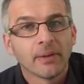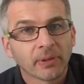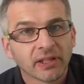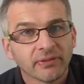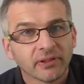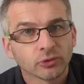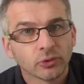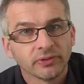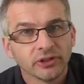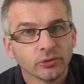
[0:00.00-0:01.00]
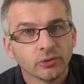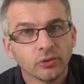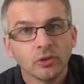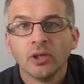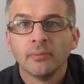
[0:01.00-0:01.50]
Après François
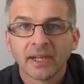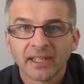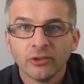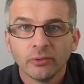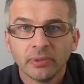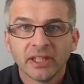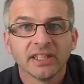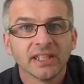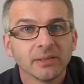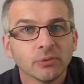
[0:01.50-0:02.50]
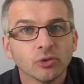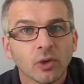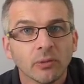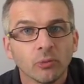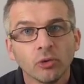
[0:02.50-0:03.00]
Fillon, Marine Le Pen et
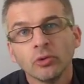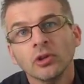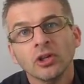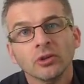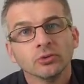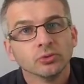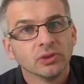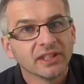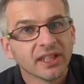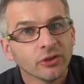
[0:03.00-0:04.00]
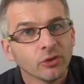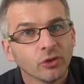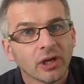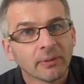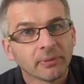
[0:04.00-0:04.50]
Benoît Hamon, nous
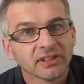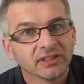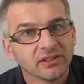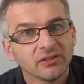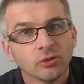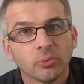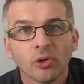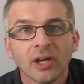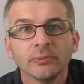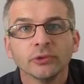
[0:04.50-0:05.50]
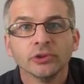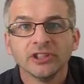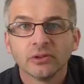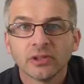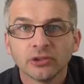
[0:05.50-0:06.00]
détaillons à présent le programme de
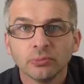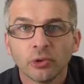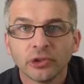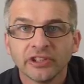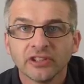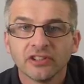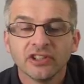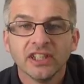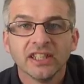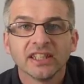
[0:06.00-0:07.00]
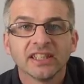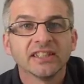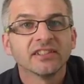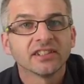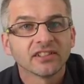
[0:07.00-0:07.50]
Nicolas Dupont-Aignan,
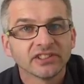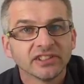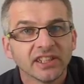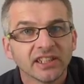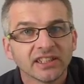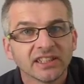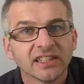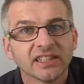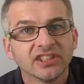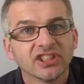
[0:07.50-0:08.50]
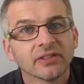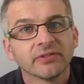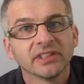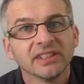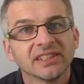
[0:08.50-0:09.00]
qui est un candidat qui a déjà
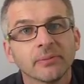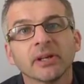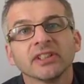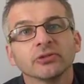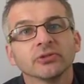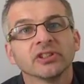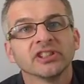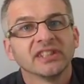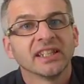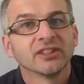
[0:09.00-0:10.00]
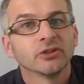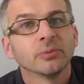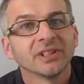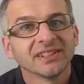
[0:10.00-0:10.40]
fait des apparitions dans des élections